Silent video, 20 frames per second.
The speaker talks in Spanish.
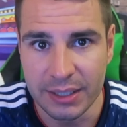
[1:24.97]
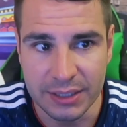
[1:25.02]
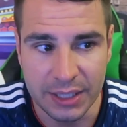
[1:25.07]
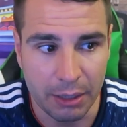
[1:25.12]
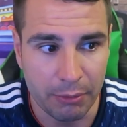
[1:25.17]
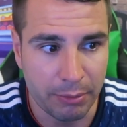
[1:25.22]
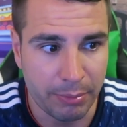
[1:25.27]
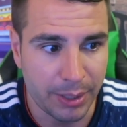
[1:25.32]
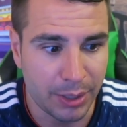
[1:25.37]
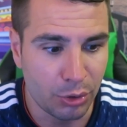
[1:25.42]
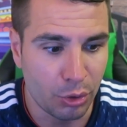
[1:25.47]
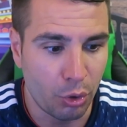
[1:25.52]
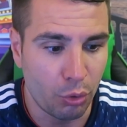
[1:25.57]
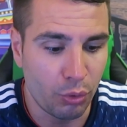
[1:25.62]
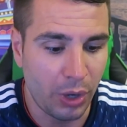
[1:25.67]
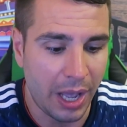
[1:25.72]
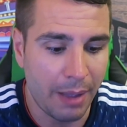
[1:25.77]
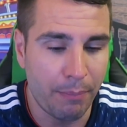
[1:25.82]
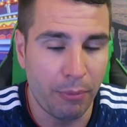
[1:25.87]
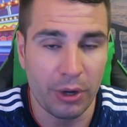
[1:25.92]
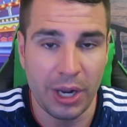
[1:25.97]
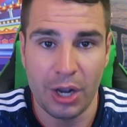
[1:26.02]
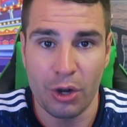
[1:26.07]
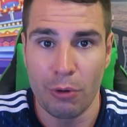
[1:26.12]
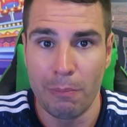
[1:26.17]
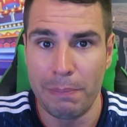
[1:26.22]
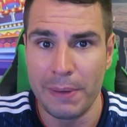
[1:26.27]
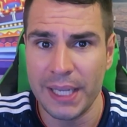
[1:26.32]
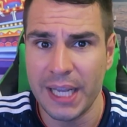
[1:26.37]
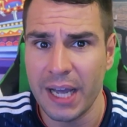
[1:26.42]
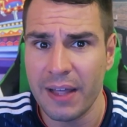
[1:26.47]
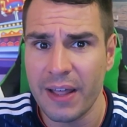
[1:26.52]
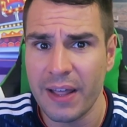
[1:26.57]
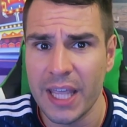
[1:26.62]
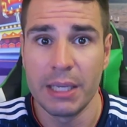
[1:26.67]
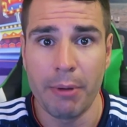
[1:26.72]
está viviendo una época complicada,